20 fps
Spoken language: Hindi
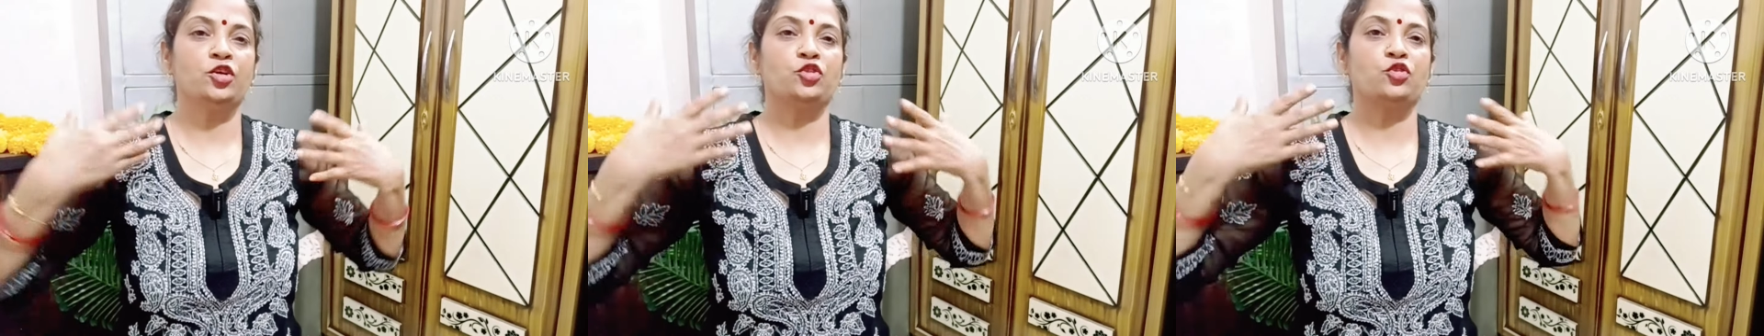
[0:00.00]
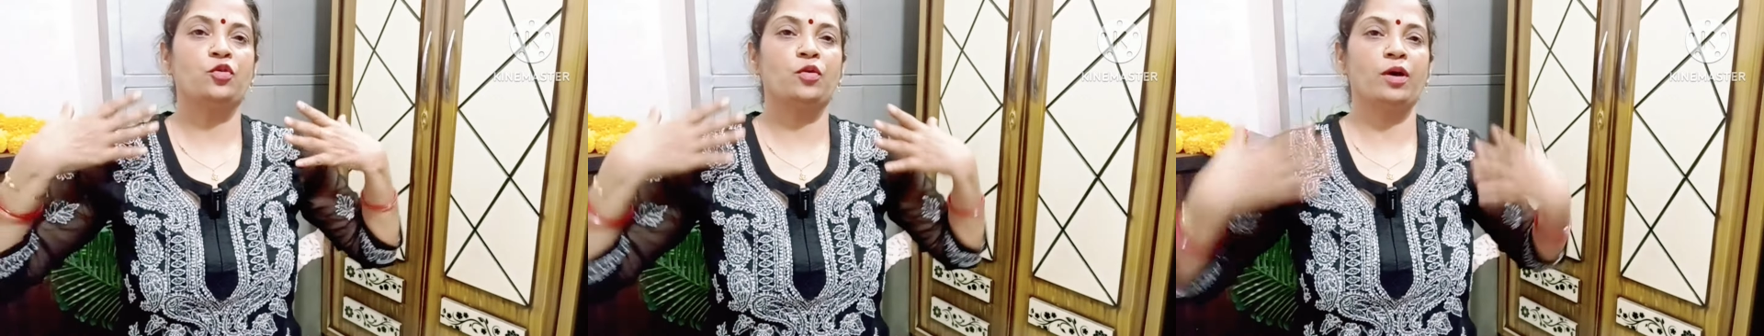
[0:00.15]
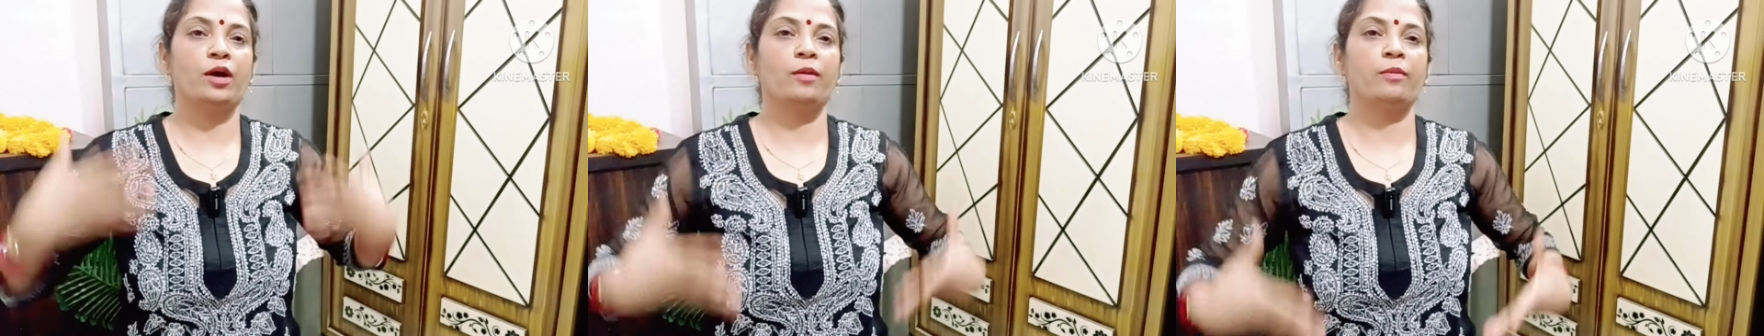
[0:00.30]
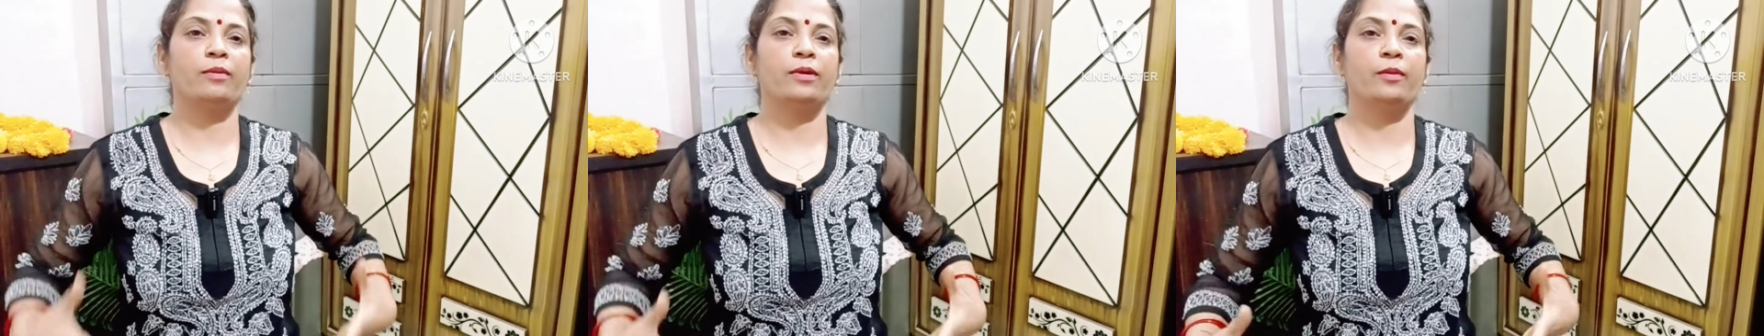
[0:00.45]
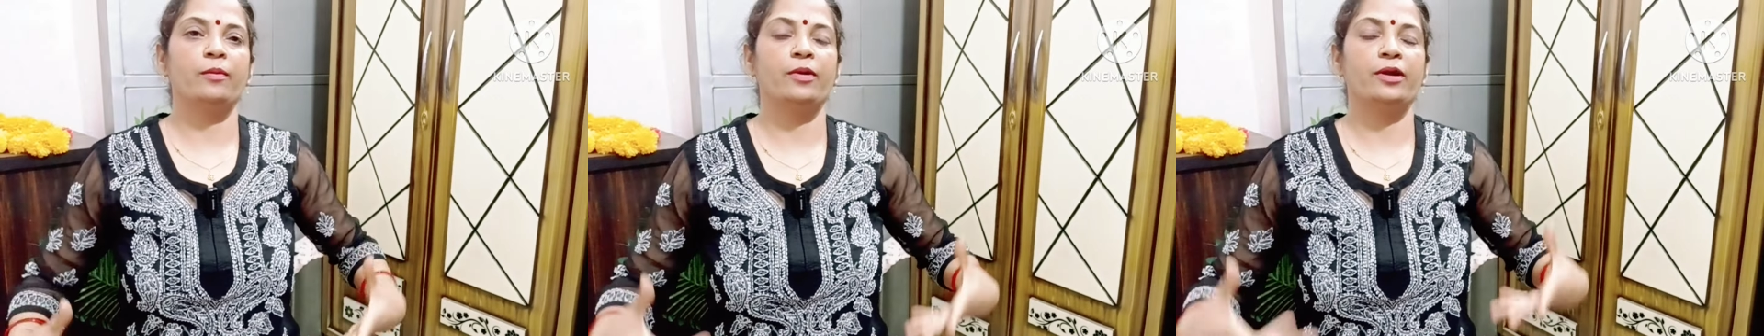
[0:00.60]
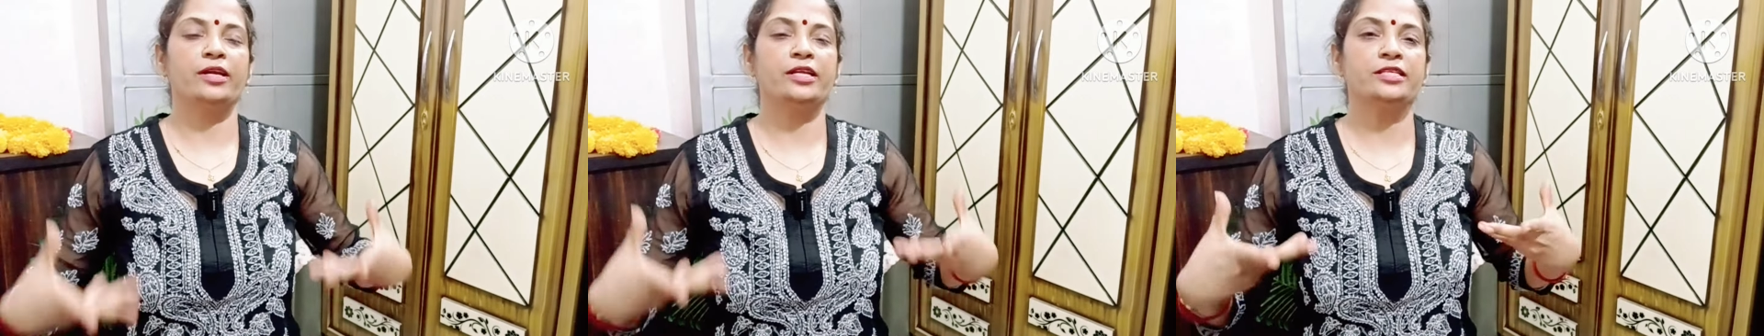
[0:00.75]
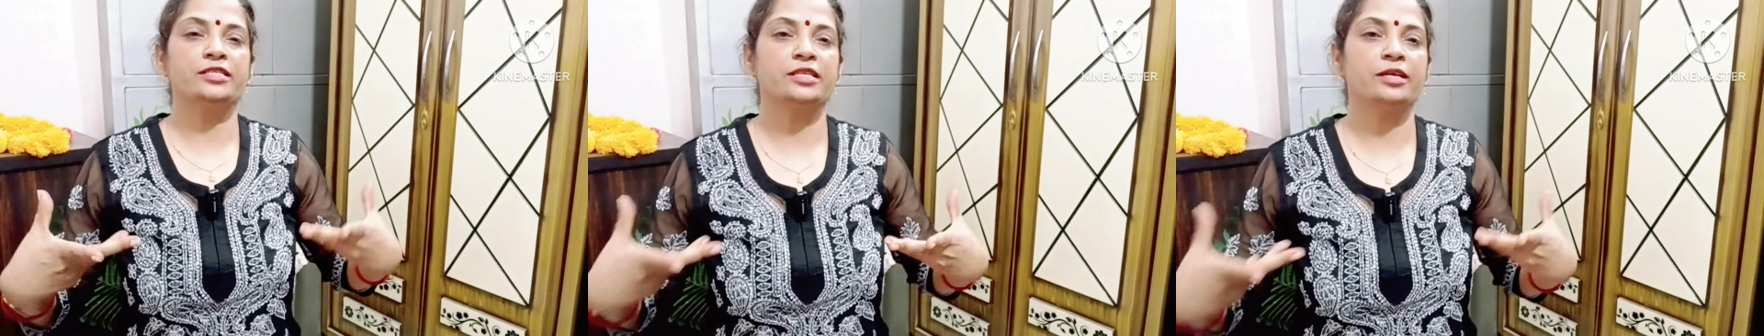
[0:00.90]
तो आपका
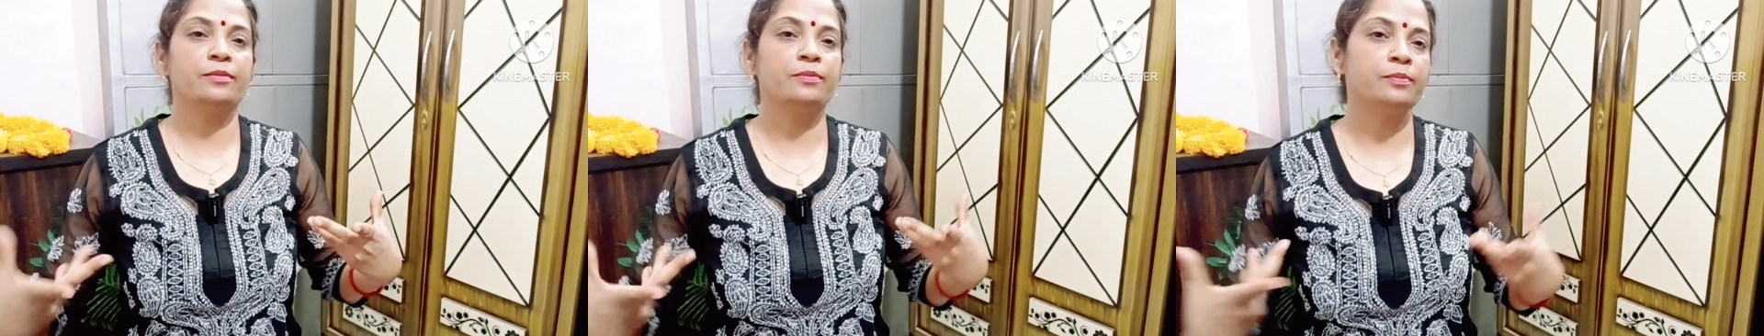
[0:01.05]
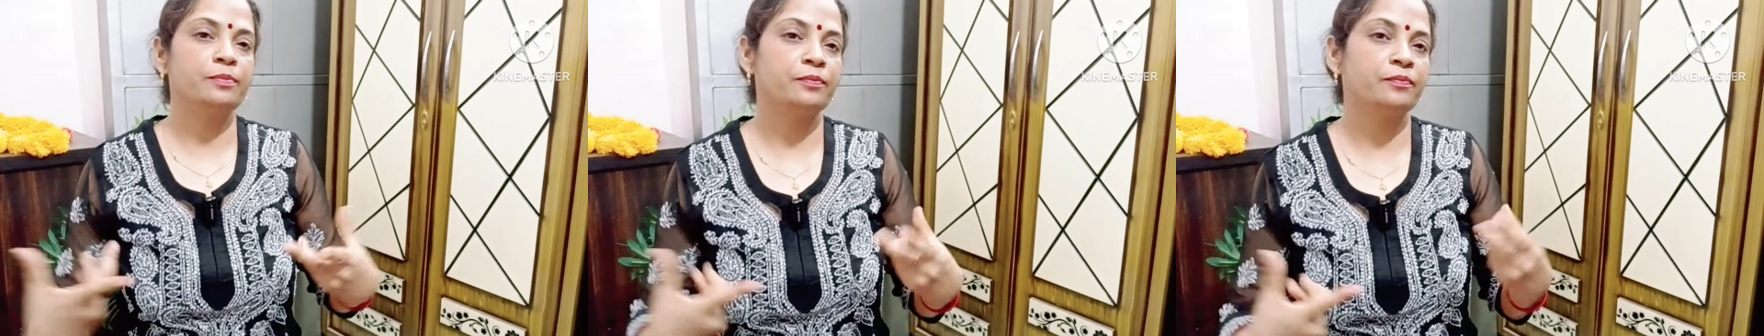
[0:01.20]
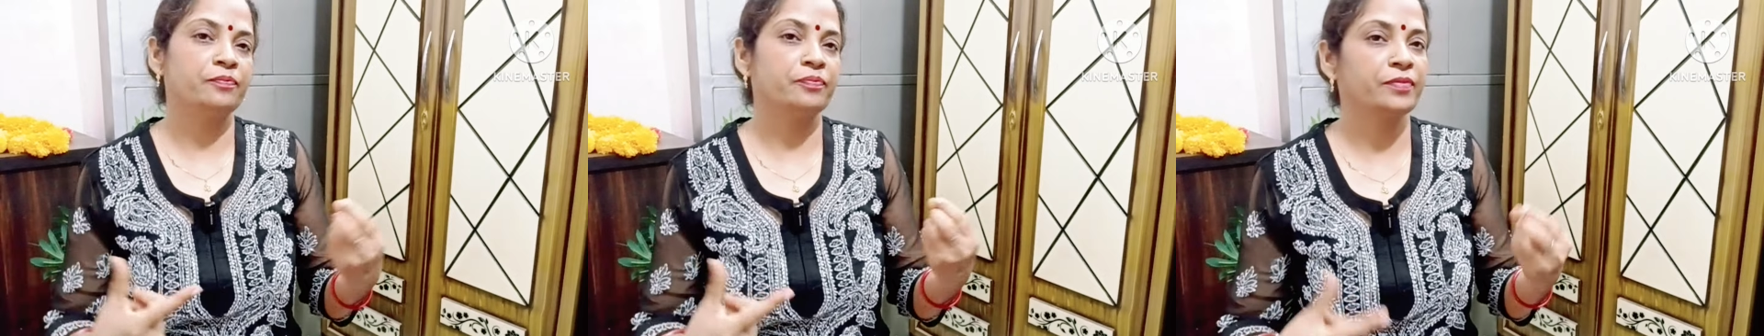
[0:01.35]
बॉडी सेप